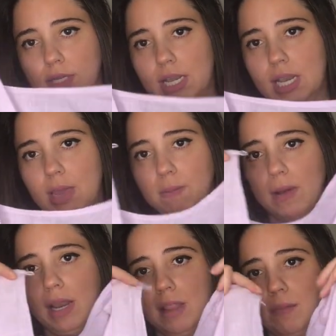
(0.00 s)
en la
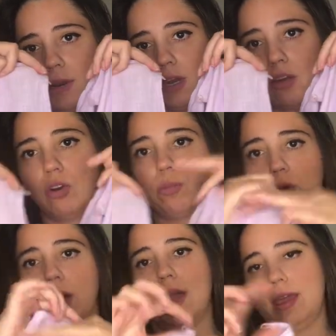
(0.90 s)
espalda, para que os lo
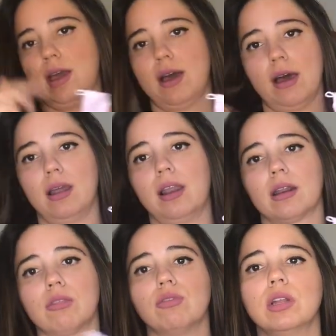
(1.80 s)
pongáis a la
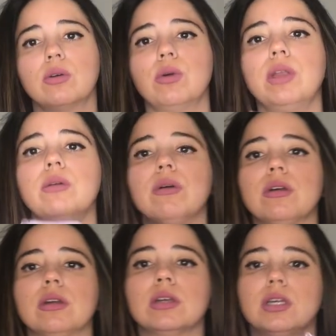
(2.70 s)
razón del cuello.
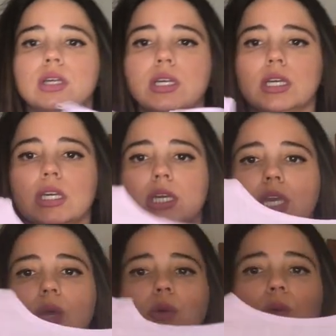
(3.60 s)

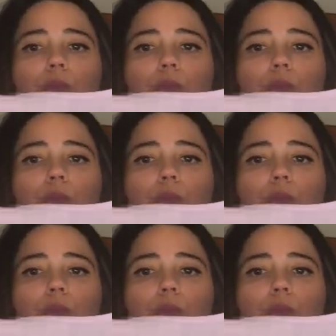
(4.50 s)
Y bueno,